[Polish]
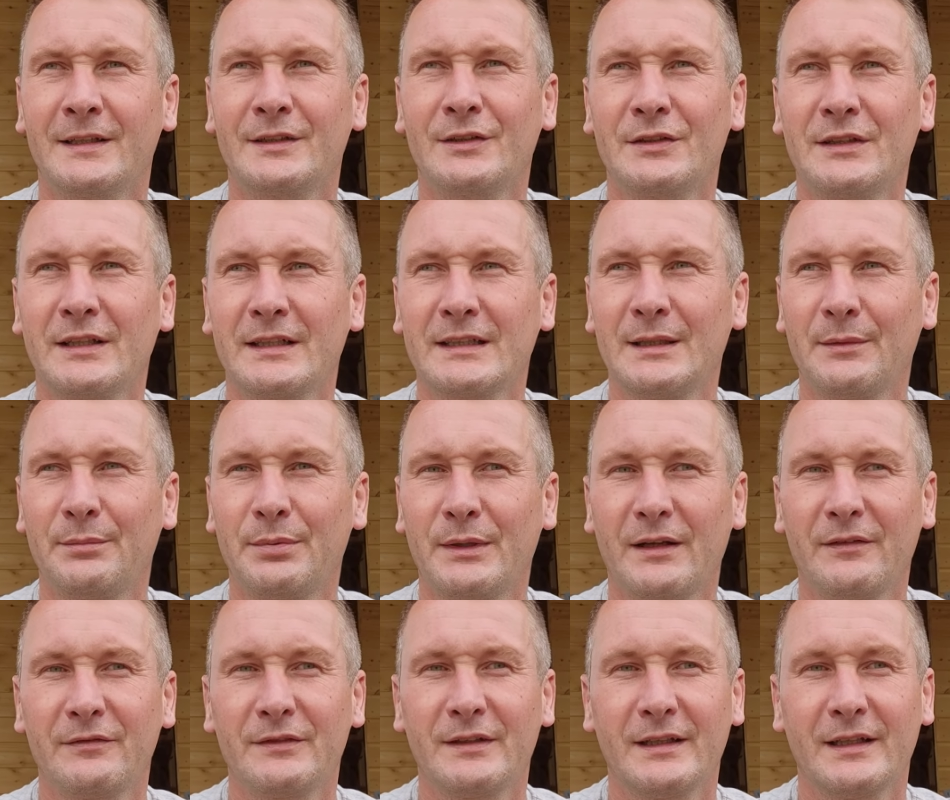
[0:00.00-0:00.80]
to tak
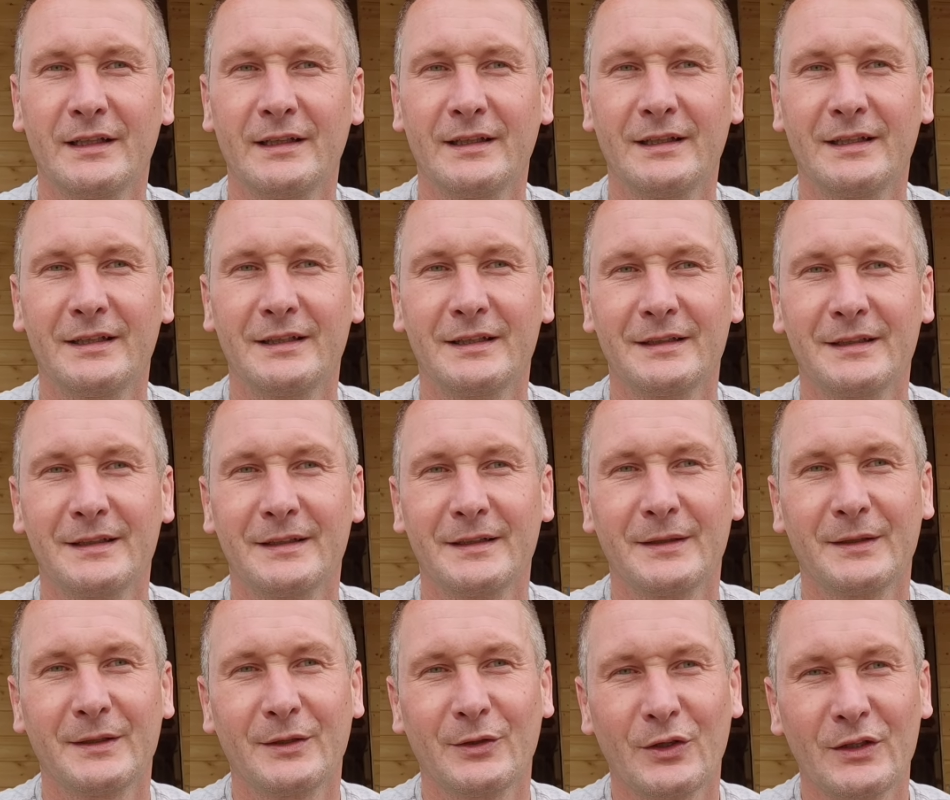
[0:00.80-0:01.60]
naprawdę
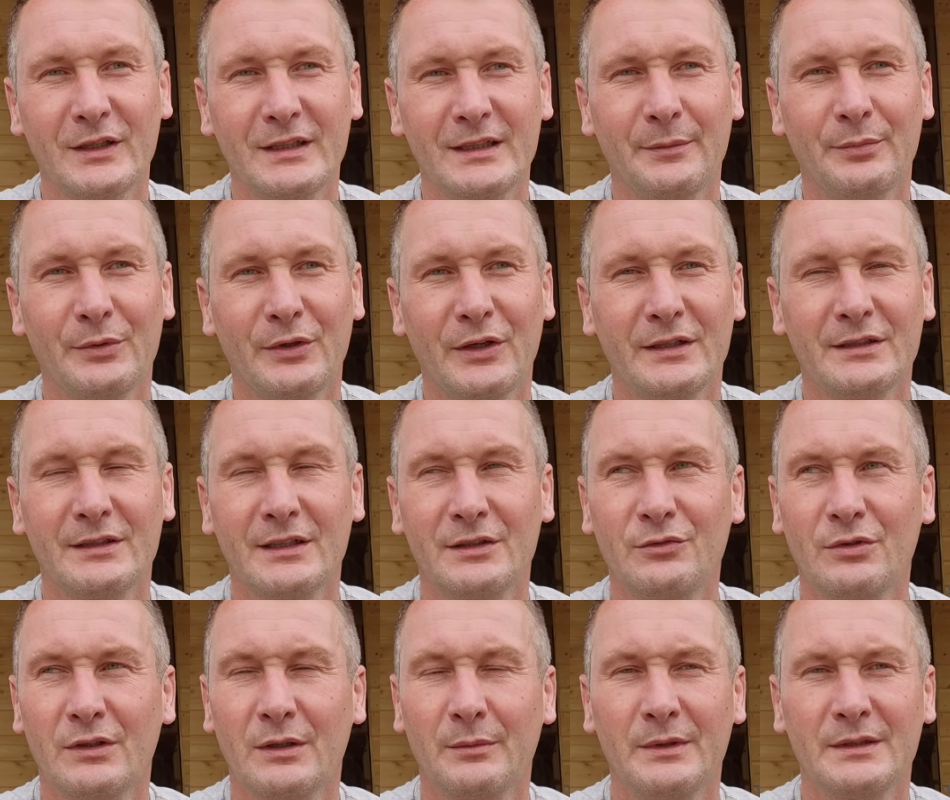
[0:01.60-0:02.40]
e, kolejne projekty,
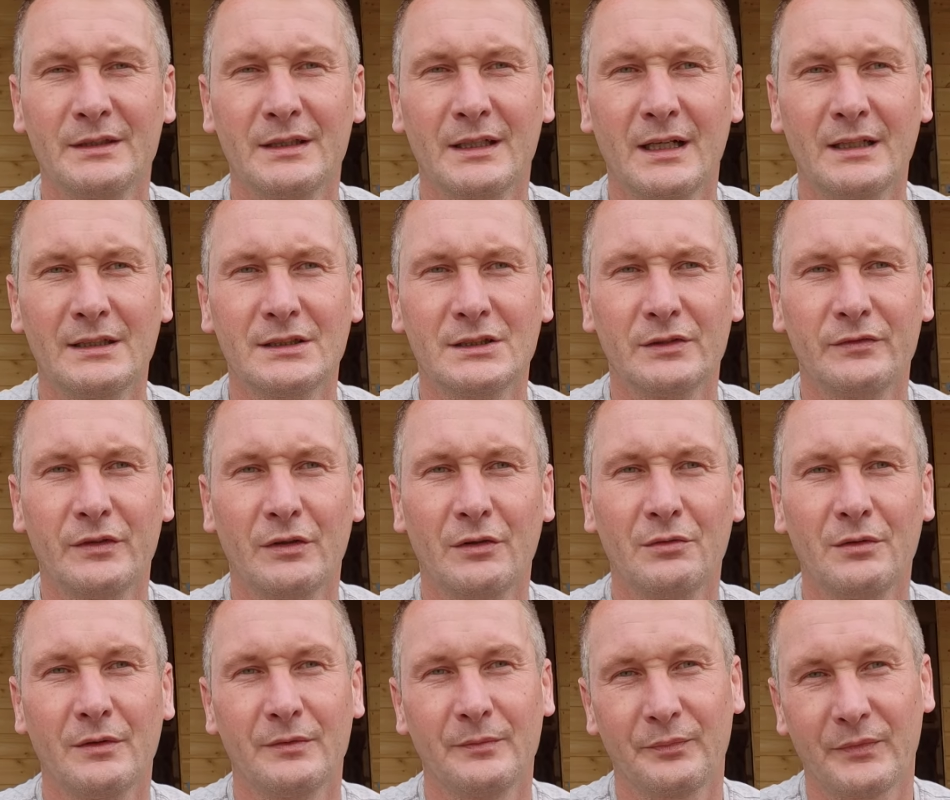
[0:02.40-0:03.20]
które będę
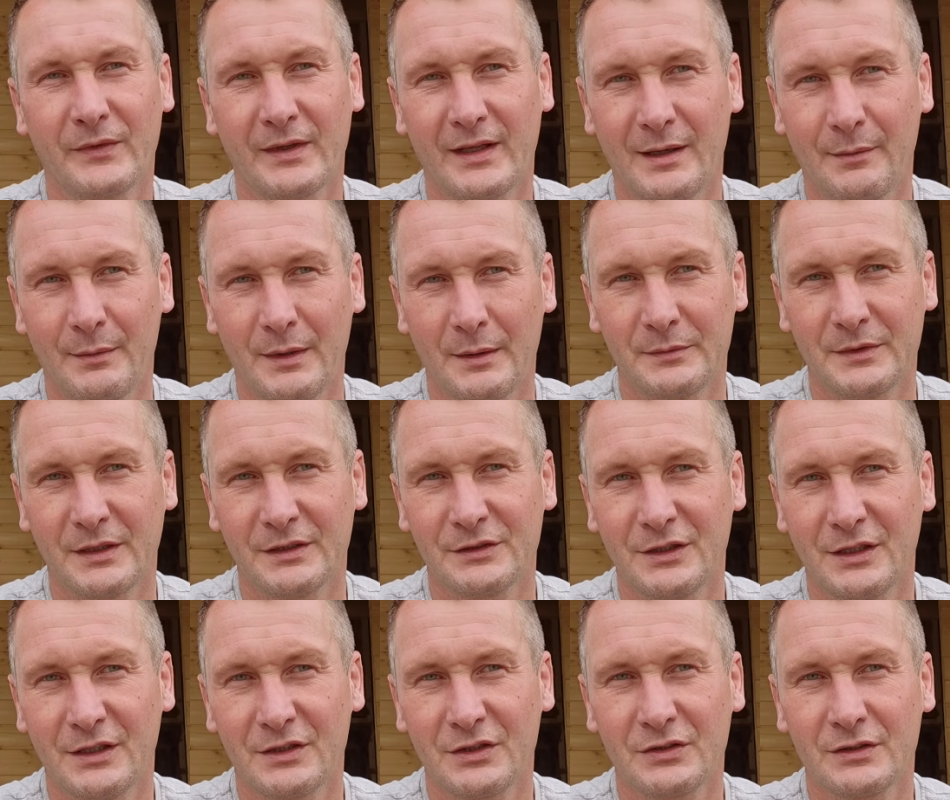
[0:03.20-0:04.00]
realizował, a mam
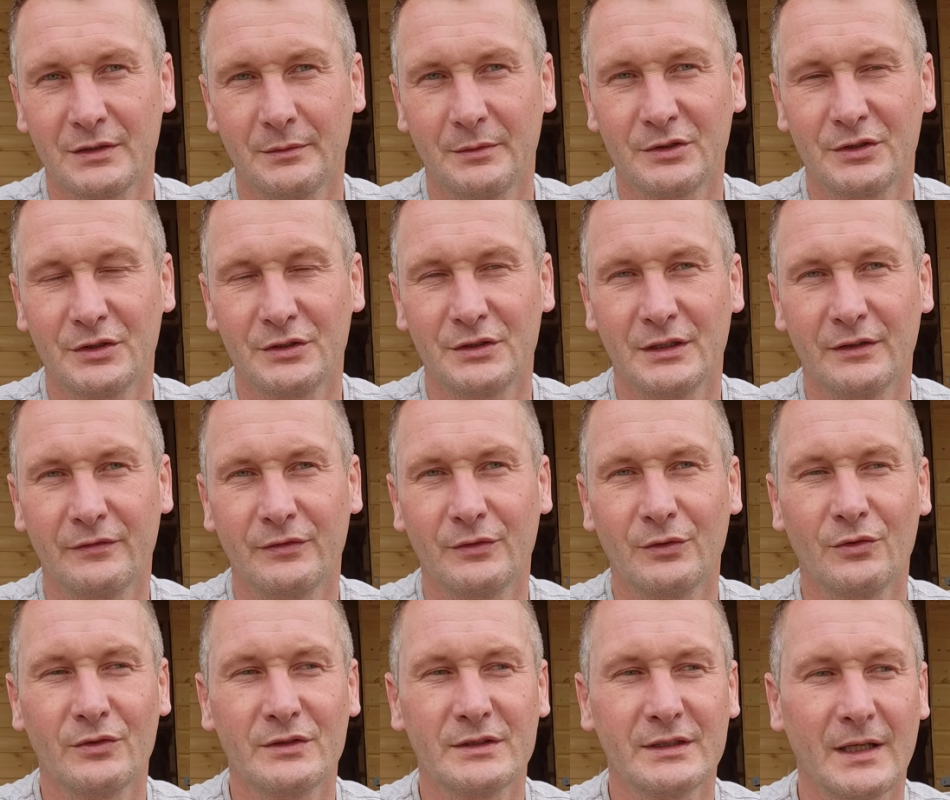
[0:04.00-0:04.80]
nadzieję, że zobaczycie je
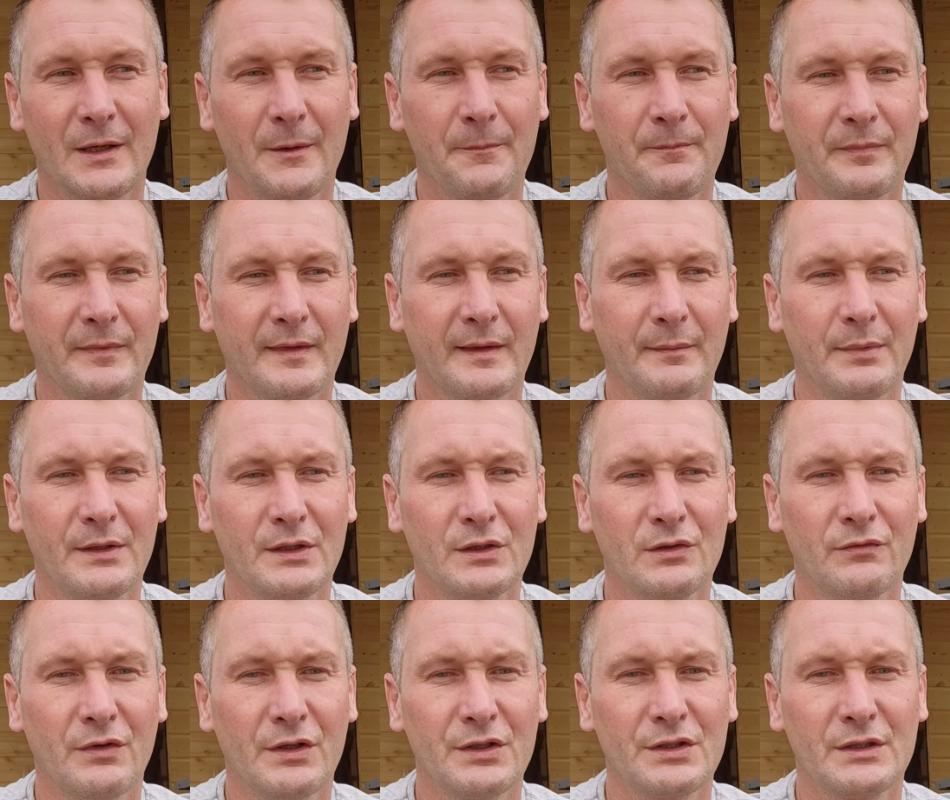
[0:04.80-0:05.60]
wkrótce,
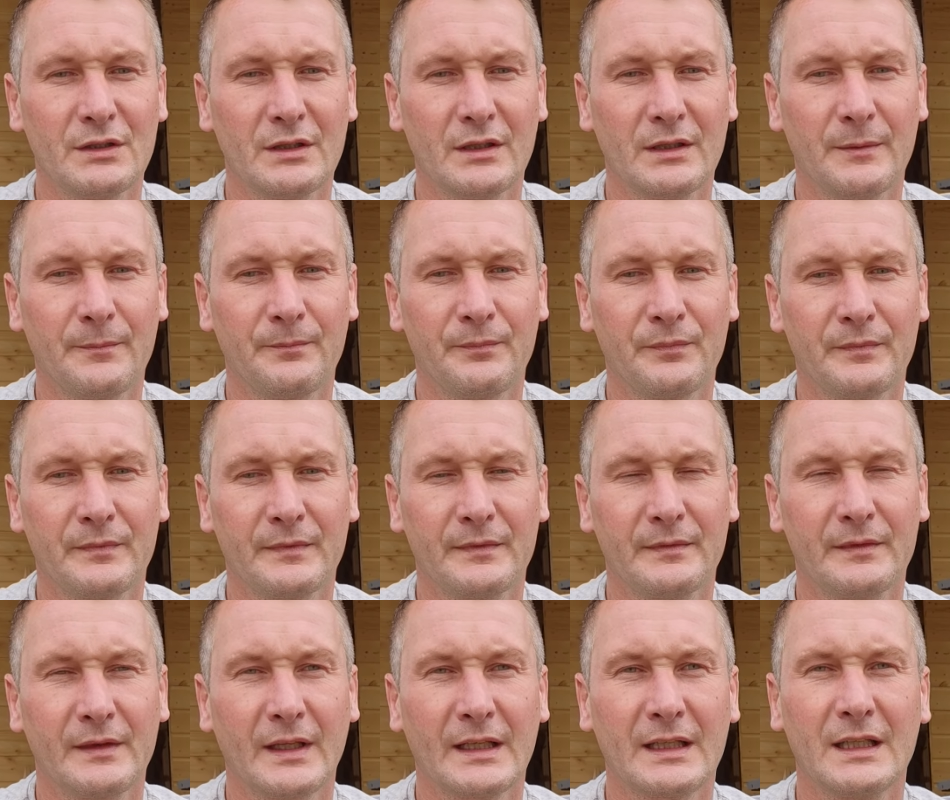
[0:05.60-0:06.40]
będą właśnie
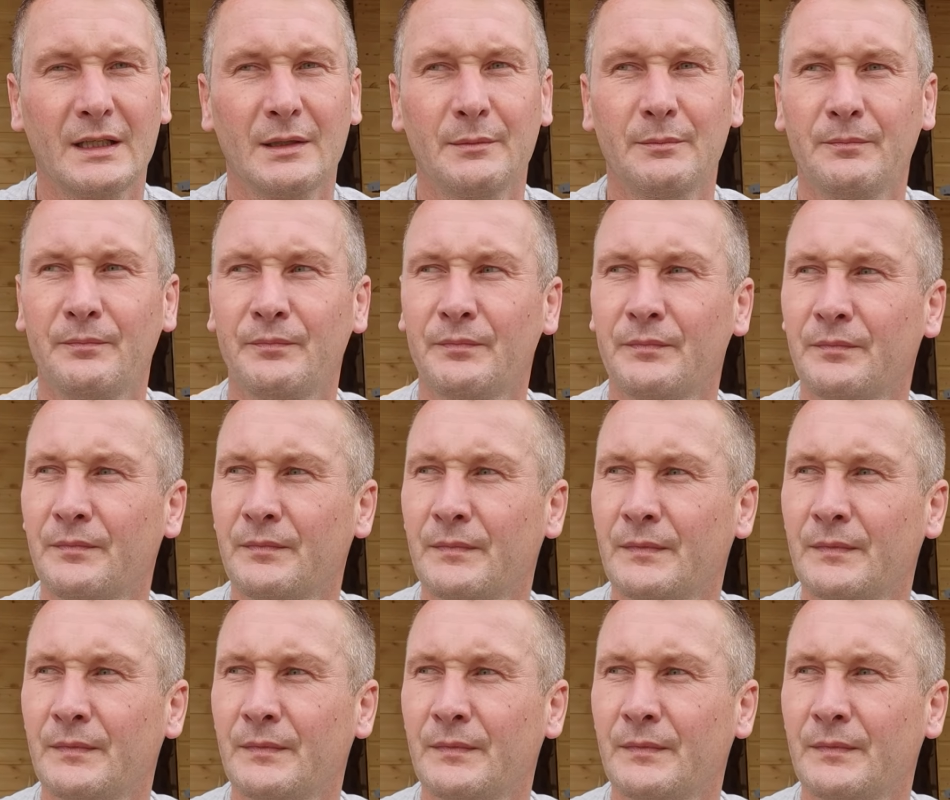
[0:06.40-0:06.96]
takim